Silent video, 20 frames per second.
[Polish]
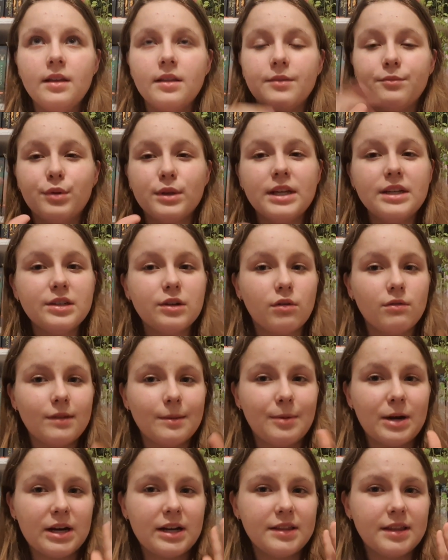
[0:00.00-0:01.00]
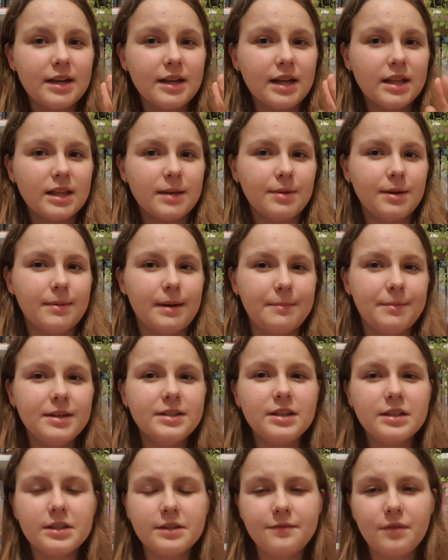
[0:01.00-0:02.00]
bo nasza główna bohaterka tam chyba
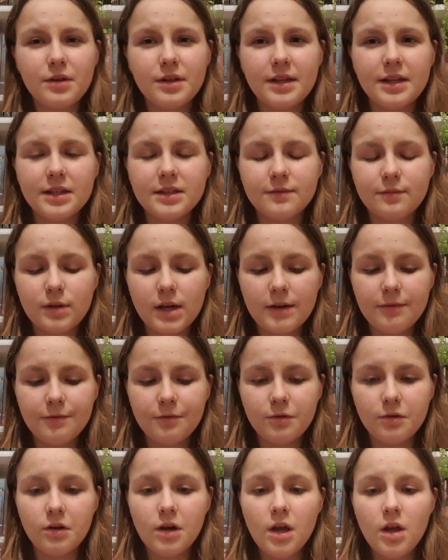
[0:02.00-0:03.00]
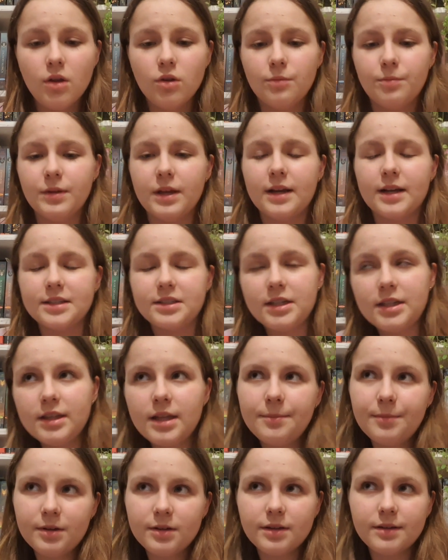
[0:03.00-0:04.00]
bierze to zwolnienie z WF-u lub jakaś inna
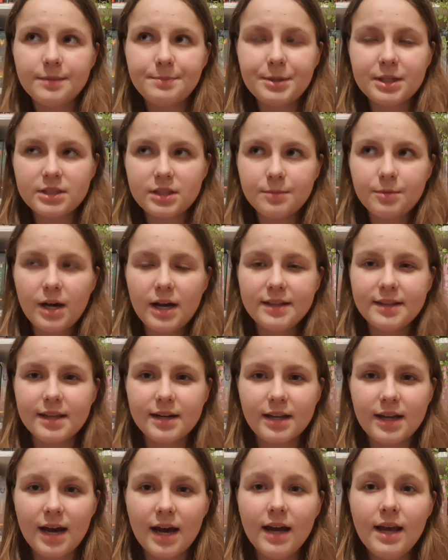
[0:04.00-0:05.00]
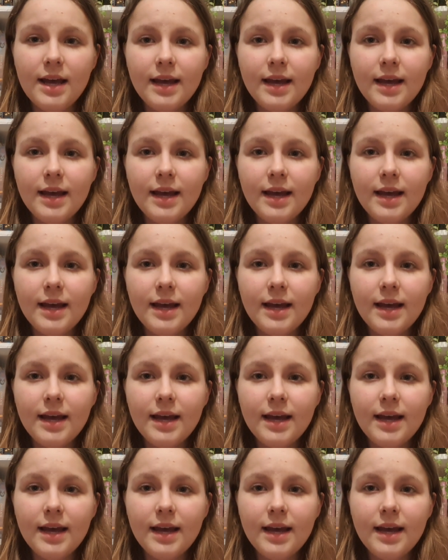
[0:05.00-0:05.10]
e, bierze bohaterka